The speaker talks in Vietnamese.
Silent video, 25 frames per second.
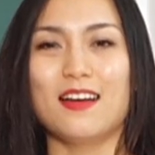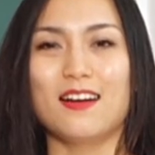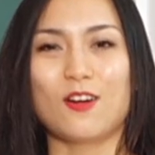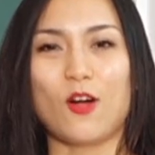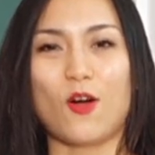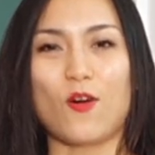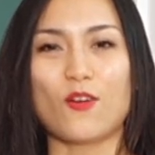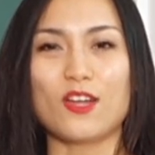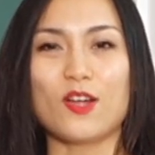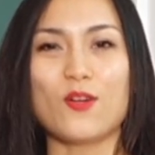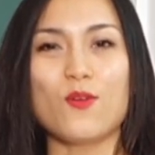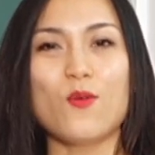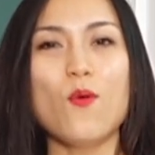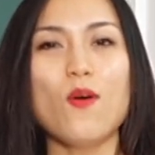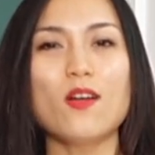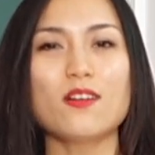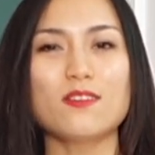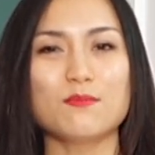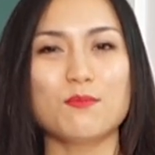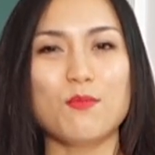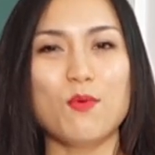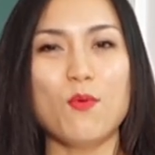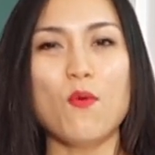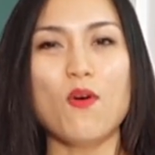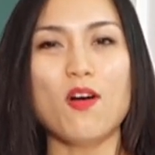có cái
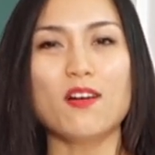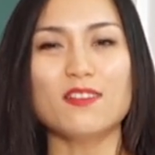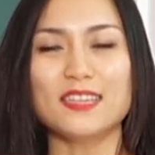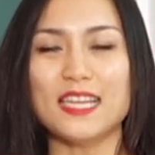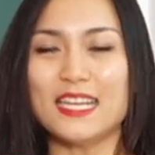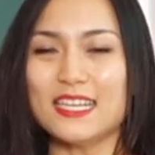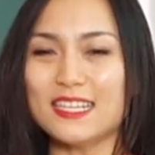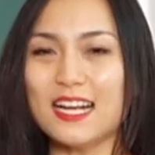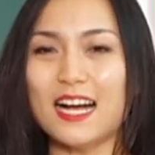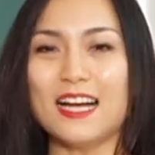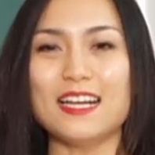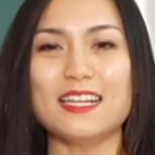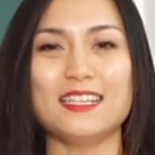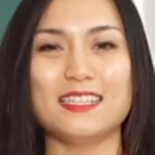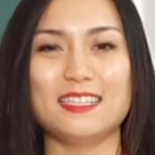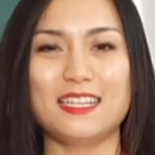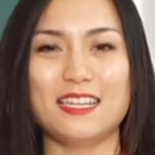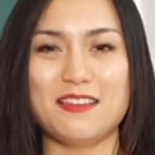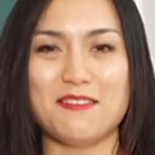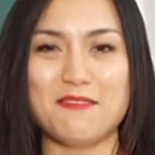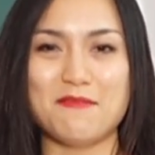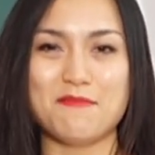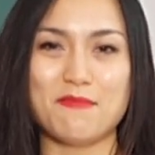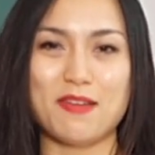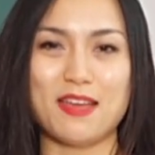nguồn mua tin cậy
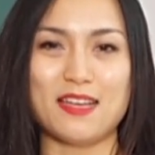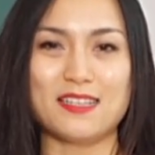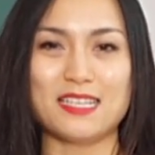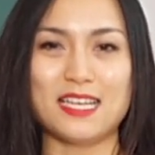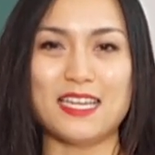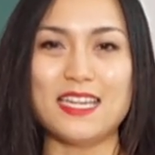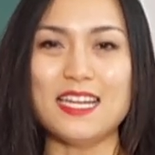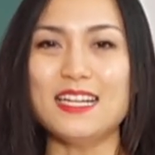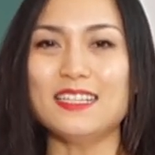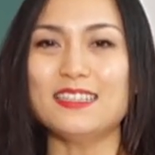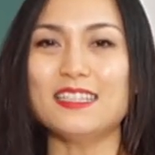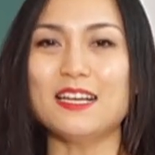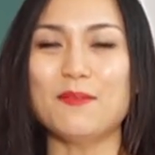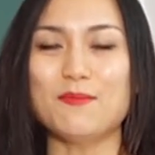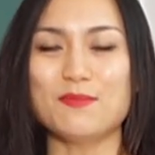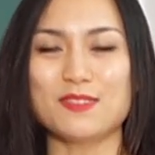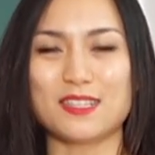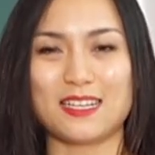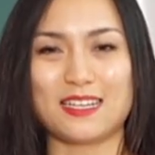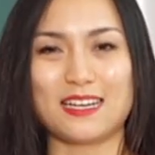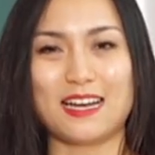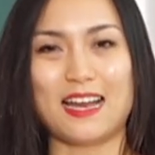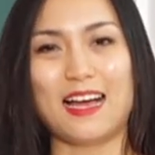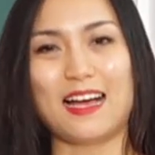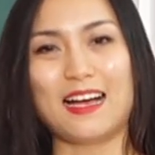thì mẹ sẽ yên tâm
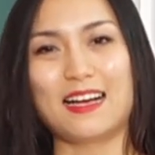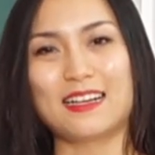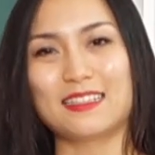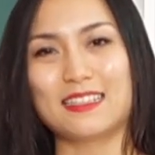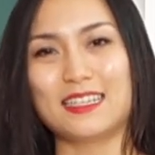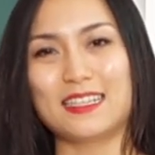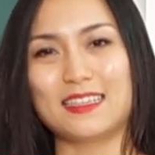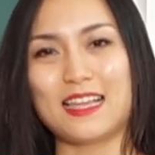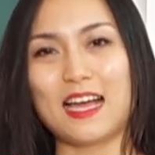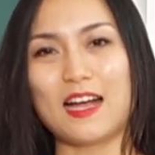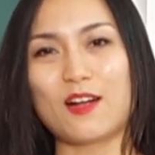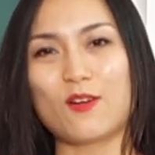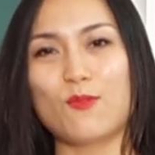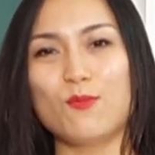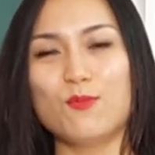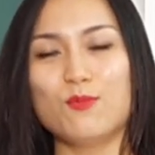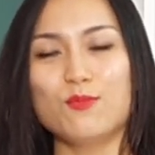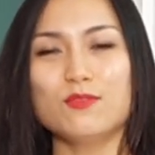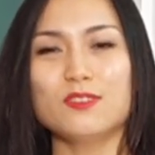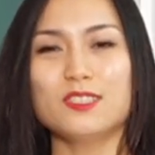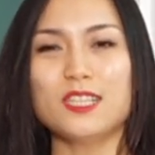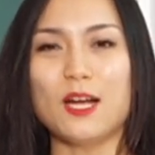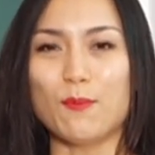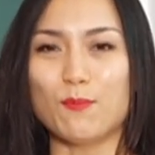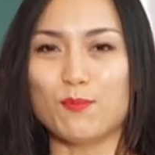rằng là người ta
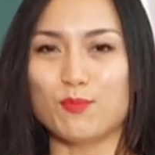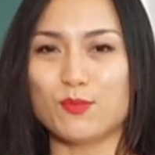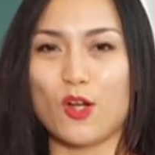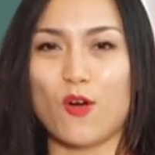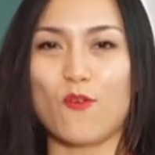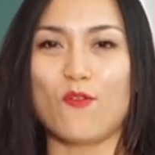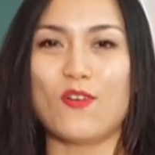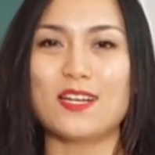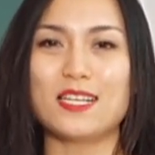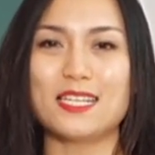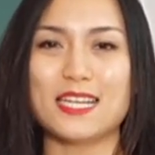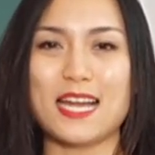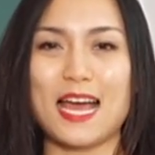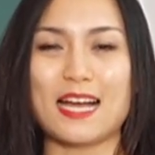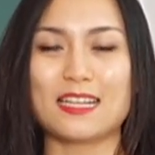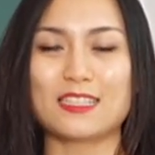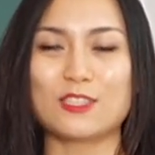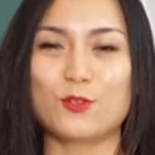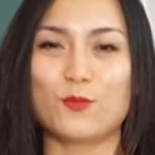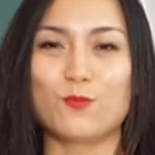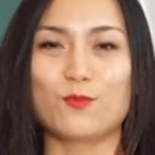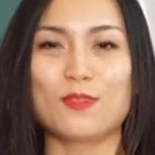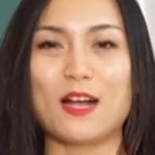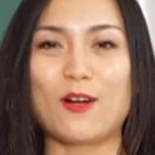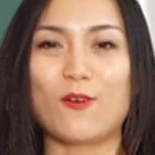cũng trồng nho phan rang
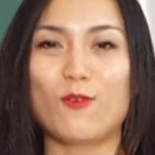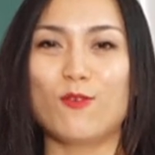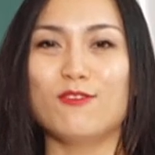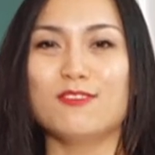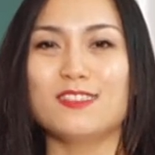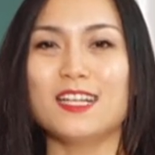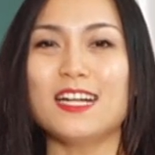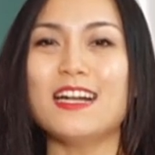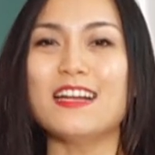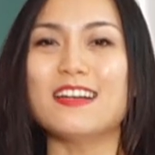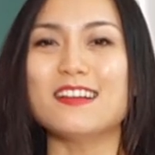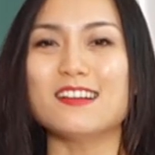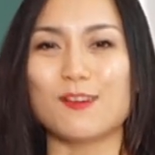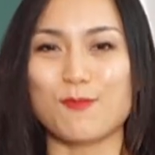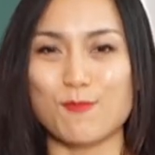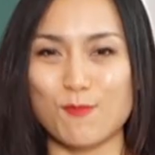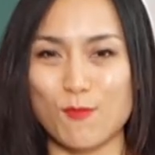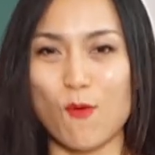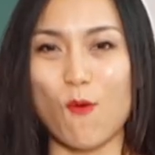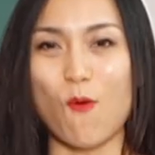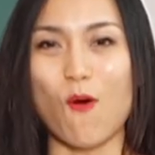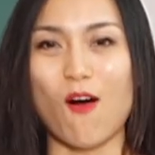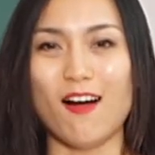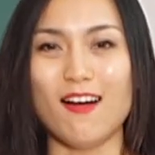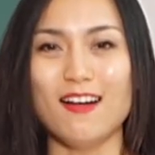chúng ta cũng rất là được
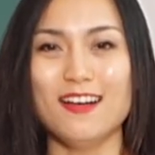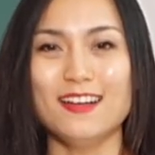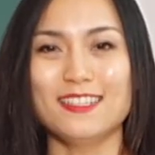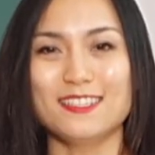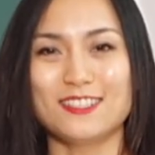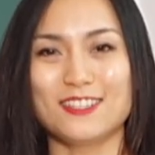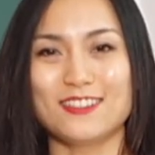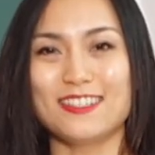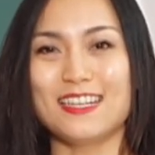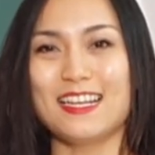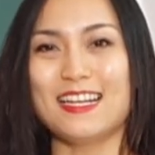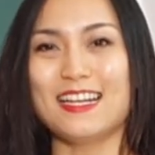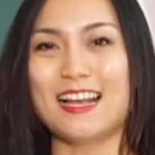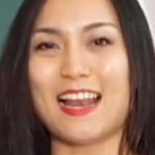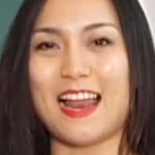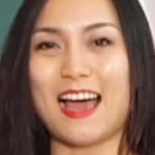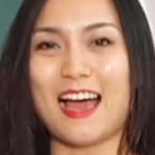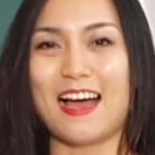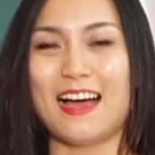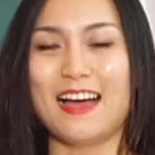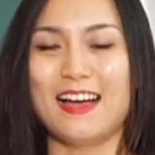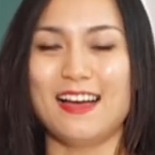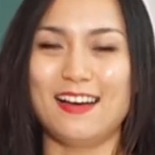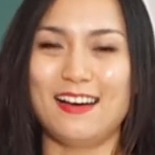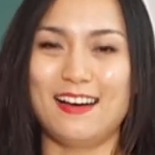mùa cho nên
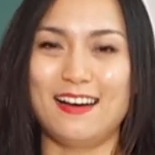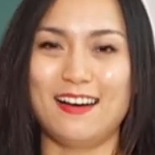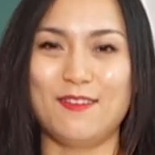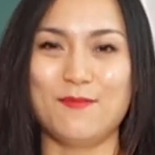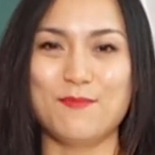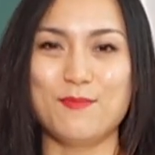là à,